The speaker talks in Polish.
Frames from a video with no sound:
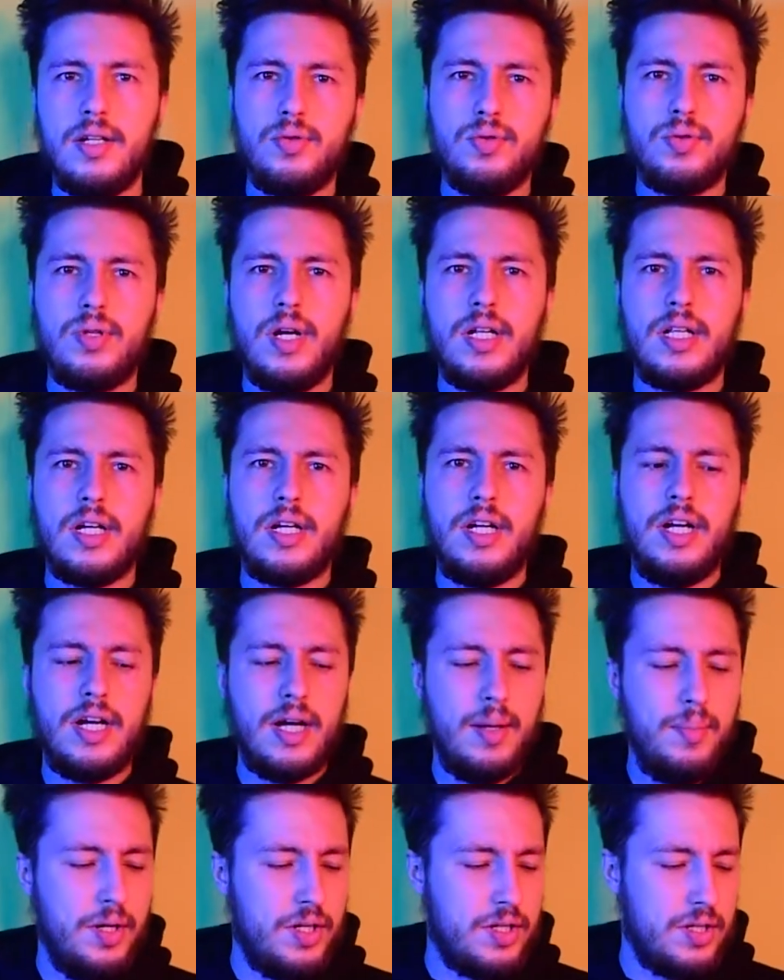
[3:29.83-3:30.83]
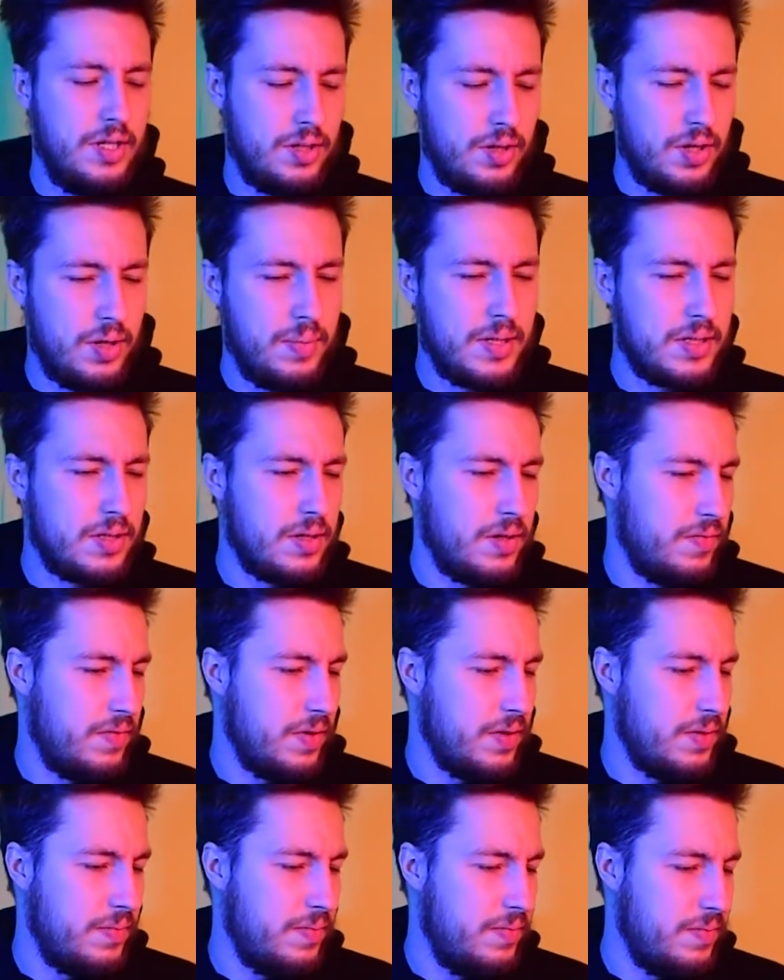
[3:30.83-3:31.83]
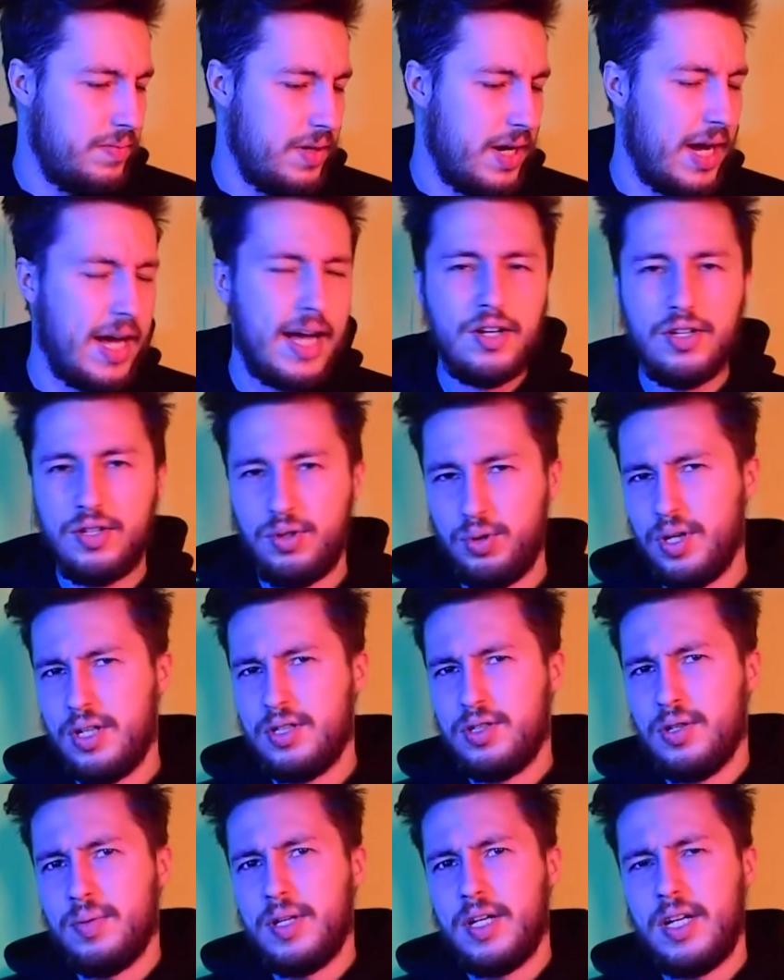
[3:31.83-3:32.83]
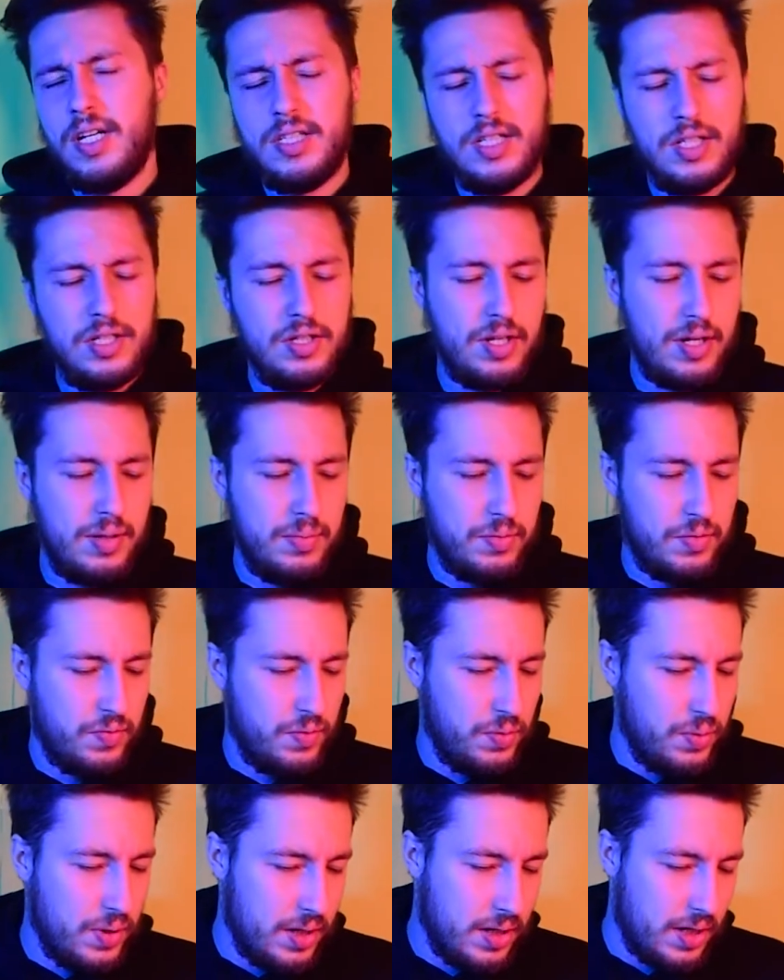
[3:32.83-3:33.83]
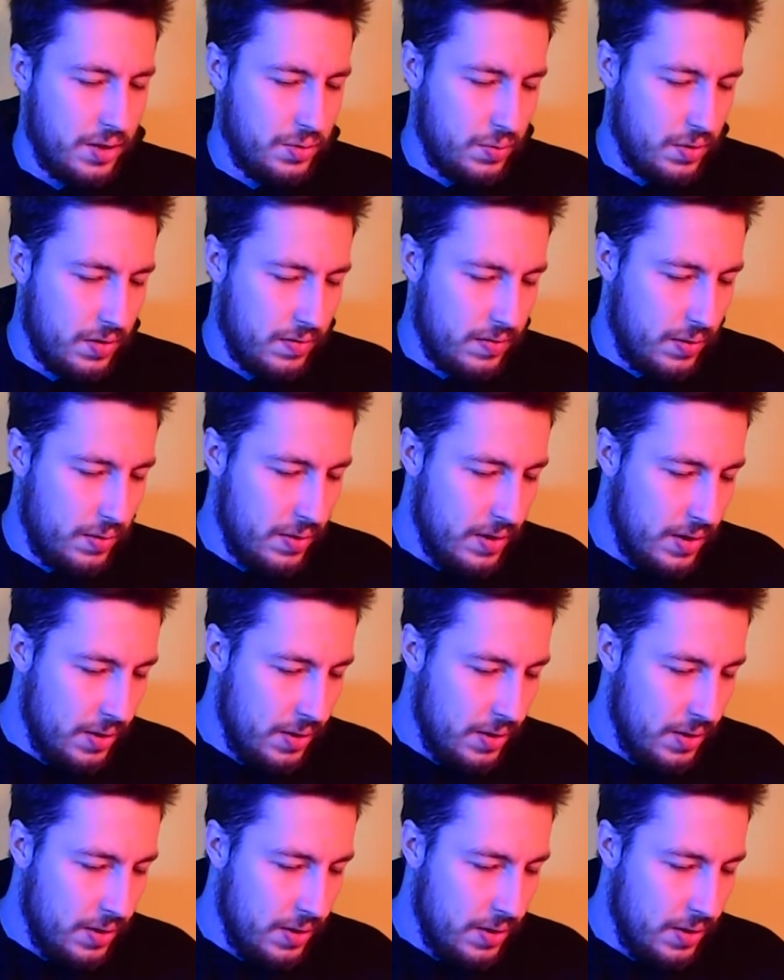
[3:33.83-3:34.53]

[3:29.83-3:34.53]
Tutaj taki chemiczny i to chyba stąd... Nie, no tu jak są takie rzeczy, to ja bym to w ogóle anulował.